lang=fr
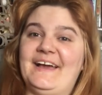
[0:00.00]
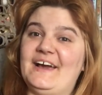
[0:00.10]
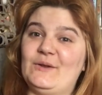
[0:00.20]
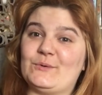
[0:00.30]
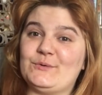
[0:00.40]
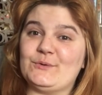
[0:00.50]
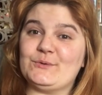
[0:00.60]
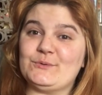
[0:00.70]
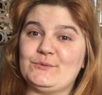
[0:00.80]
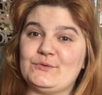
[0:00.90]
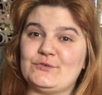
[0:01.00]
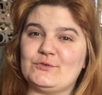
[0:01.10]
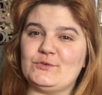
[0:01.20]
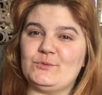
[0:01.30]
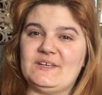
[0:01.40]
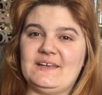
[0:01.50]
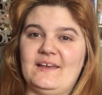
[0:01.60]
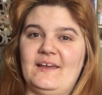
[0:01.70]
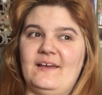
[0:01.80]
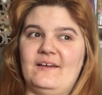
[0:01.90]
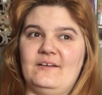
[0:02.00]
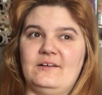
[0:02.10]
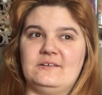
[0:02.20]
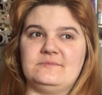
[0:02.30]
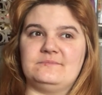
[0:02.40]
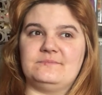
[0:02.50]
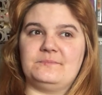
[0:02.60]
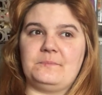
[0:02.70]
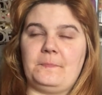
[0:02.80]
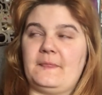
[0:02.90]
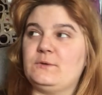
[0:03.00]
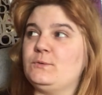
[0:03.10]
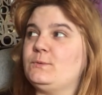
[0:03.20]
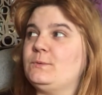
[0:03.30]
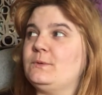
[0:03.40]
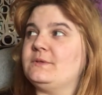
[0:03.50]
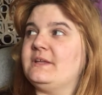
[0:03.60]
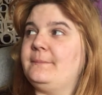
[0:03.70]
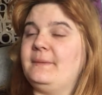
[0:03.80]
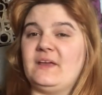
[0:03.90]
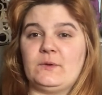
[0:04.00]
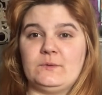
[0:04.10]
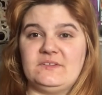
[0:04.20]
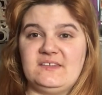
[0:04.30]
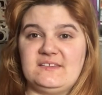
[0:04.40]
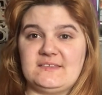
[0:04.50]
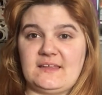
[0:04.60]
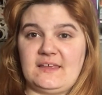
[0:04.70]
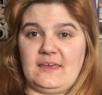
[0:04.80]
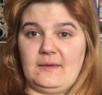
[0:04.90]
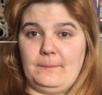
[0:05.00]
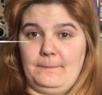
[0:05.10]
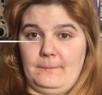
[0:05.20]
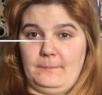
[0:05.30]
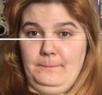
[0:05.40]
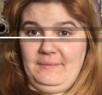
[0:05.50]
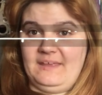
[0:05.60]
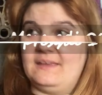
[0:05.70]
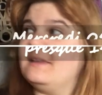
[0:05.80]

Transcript: Alors on se retrouve aujourd'hui, euh, du coup on est mercredi 5 mai,